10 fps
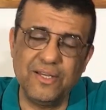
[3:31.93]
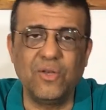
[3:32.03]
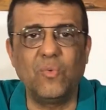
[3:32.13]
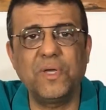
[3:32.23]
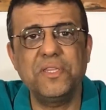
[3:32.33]

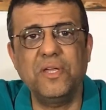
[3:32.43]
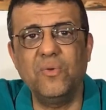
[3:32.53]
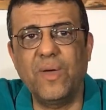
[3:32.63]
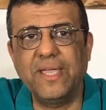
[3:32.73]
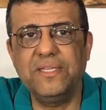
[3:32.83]
الوضع
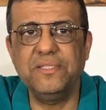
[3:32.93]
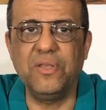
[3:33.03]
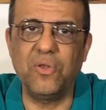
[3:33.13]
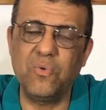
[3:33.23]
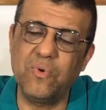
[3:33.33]
الوحيد
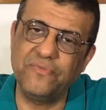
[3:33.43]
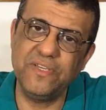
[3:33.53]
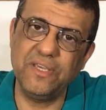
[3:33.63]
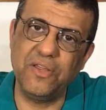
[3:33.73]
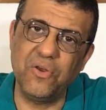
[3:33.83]
اللي هو
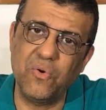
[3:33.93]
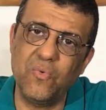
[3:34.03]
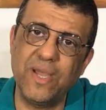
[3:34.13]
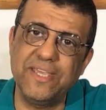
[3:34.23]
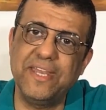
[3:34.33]
فيه إن
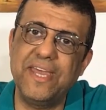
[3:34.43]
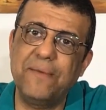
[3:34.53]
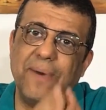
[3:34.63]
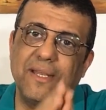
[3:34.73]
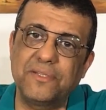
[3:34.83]
هو
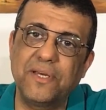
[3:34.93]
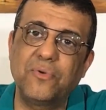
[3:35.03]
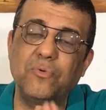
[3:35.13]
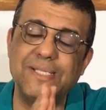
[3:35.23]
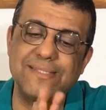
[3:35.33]
ينام على
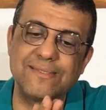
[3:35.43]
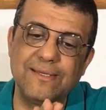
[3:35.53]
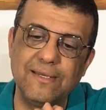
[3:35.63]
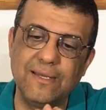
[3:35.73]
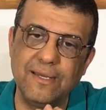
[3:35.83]
ظهره بس
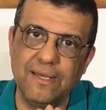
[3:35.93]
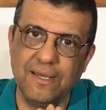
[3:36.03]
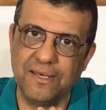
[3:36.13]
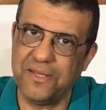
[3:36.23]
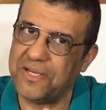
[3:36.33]

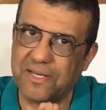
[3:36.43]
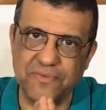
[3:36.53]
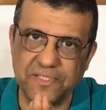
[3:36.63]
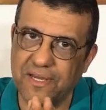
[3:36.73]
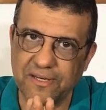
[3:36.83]
لا
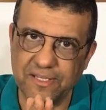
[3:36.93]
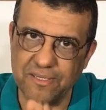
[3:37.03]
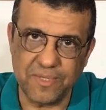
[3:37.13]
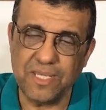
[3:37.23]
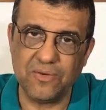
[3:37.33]
يعرف يتحرك
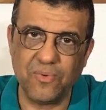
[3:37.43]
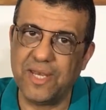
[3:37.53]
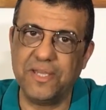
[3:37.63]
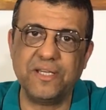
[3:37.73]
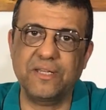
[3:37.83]
يمين
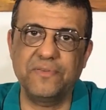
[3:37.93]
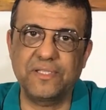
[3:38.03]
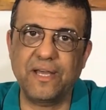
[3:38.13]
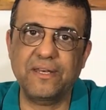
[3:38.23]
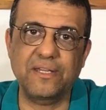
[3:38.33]
ولا يعرف
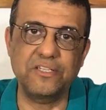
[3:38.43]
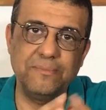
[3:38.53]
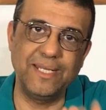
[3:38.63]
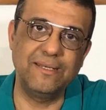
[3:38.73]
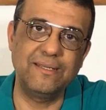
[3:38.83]
يتحرك
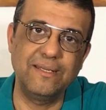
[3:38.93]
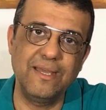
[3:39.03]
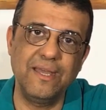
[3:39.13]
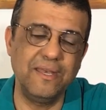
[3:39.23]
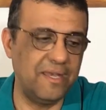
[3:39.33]
شمال
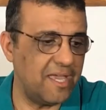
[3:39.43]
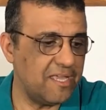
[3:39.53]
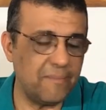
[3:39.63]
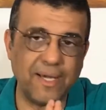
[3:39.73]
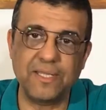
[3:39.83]

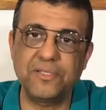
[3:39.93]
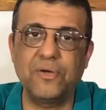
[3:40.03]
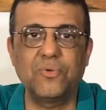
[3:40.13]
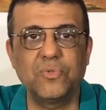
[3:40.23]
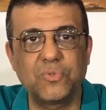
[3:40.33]
نايم على
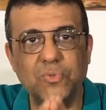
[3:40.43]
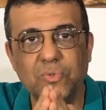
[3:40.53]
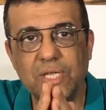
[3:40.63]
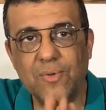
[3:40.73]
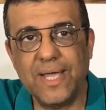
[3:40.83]
ظهره
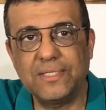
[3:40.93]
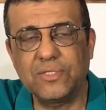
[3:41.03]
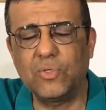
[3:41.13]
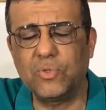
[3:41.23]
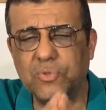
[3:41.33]
طول الوقت
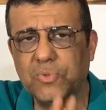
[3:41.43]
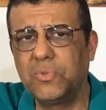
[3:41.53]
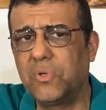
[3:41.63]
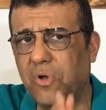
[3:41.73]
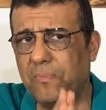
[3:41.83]

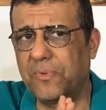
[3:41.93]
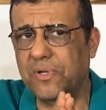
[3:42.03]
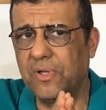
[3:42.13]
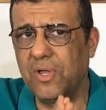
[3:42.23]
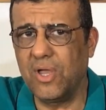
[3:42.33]
لطول العمر
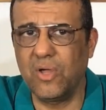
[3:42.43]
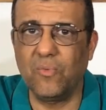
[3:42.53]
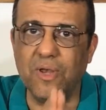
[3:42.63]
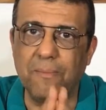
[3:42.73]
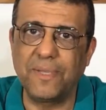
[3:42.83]

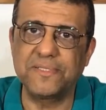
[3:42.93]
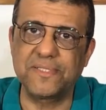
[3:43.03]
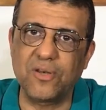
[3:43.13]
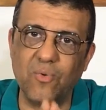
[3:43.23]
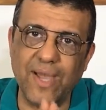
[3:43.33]

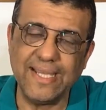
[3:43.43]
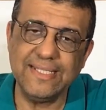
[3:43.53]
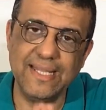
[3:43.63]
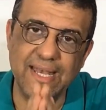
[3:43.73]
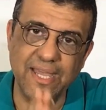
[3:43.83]
والمنظر
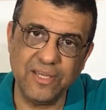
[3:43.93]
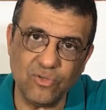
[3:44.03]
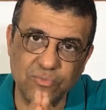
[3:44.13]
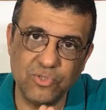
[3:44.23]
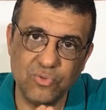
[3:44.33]
الوحيد اللي
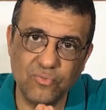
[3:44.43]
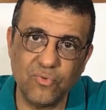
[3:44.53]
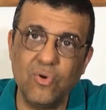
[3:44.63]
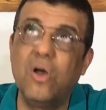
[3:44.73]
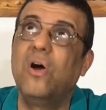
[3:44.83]
عينه
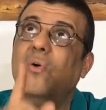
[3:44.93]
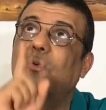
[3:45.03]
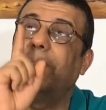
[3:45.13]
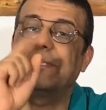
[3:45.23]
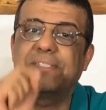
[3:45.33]
بتشوفه
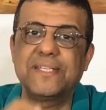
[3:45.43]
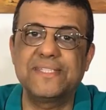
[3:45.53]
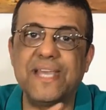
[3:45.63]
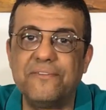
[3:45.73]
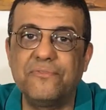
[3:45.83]
هو منظر
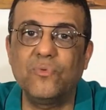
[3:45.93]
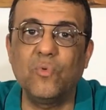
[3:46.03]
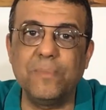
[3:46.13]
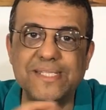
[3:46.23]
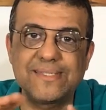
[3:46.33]
السقف
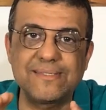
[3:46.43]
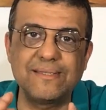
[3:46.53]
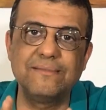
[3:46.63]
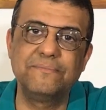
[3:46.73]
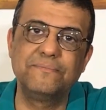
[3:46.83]
وبس